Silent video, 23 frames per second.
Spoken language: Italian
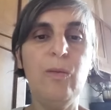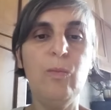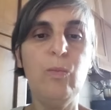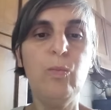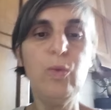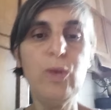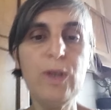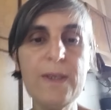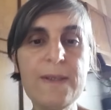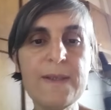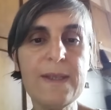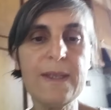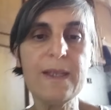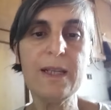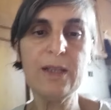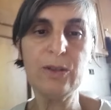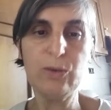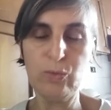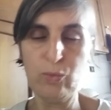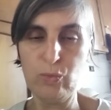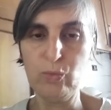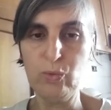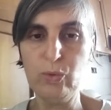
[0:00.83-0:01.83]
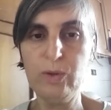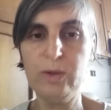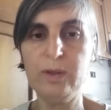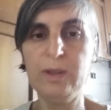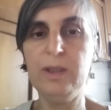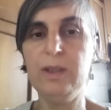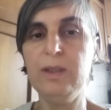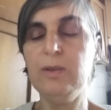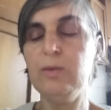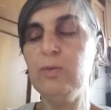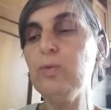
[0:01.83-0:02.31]
Buonasera a
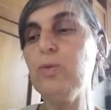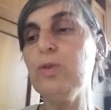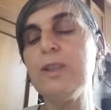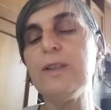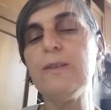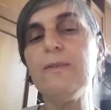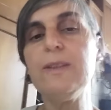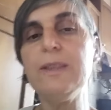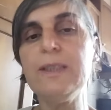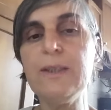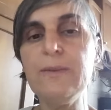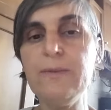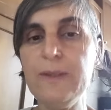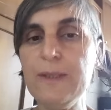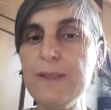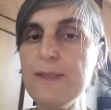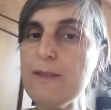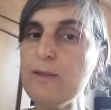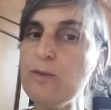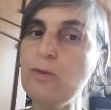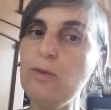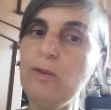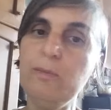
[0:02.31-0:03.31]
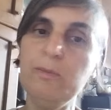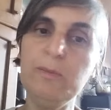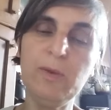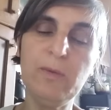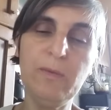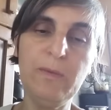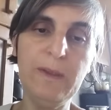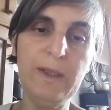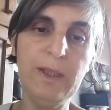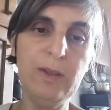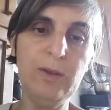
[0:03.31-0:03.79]
tutti, tutti avete visto il
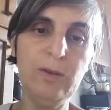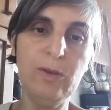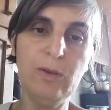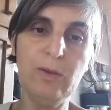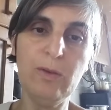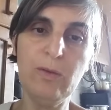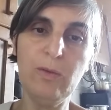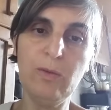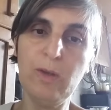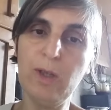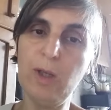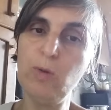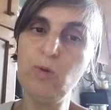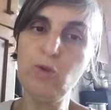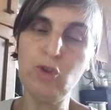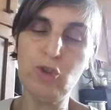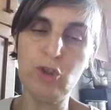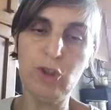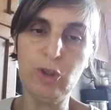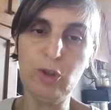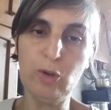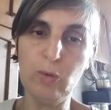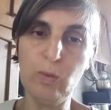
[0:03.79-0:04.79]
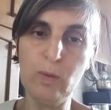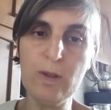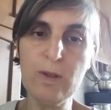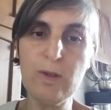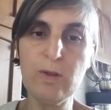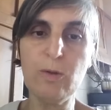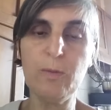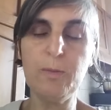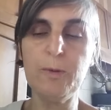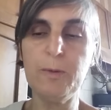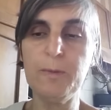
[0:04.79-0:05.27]
mio video che è uscito
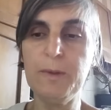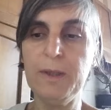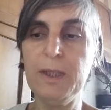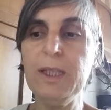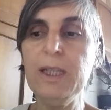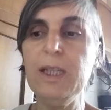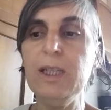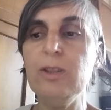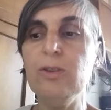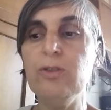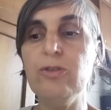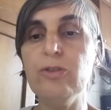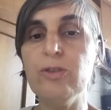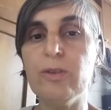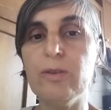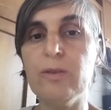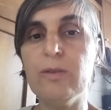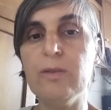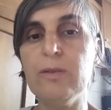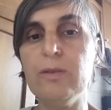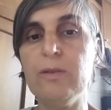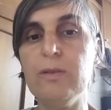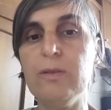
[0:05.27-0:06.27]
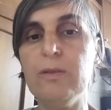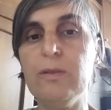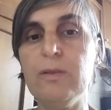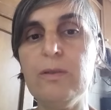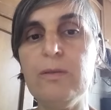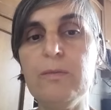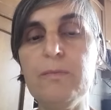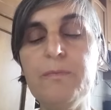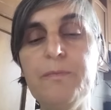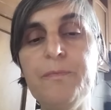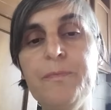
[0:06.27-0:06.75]
questo pomeriggio
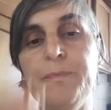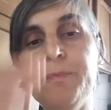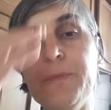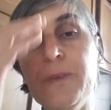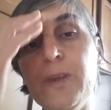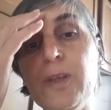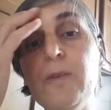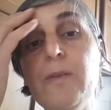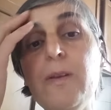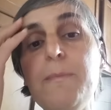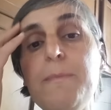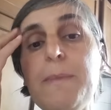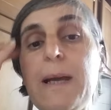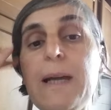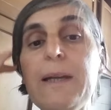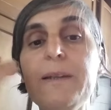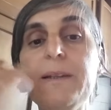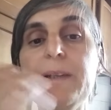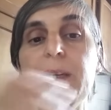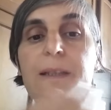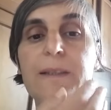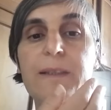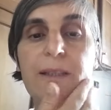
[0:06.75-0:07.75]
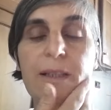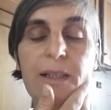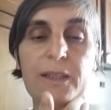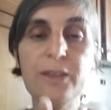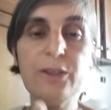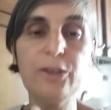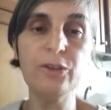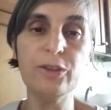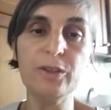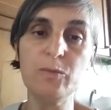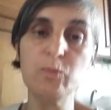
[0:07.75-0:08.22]
uh, dove parla delle
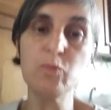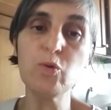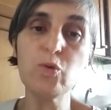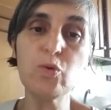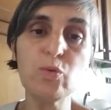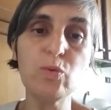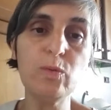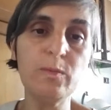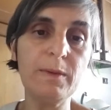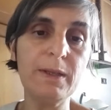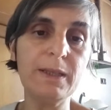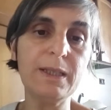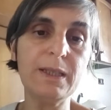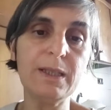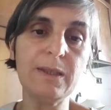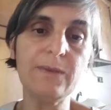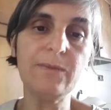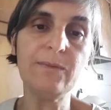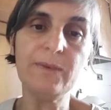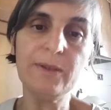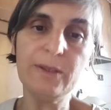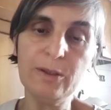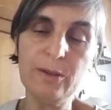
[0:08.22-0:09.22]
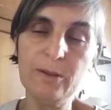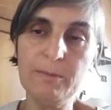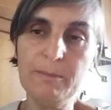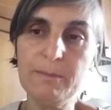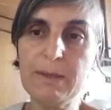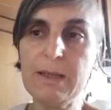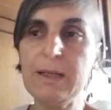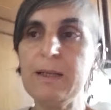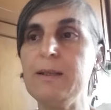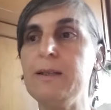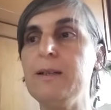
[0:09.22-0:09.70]
donne musulmane che vanno a
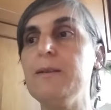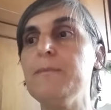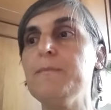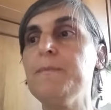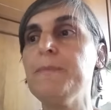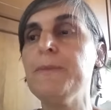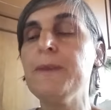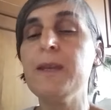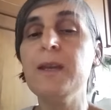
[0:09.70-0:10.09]
mare.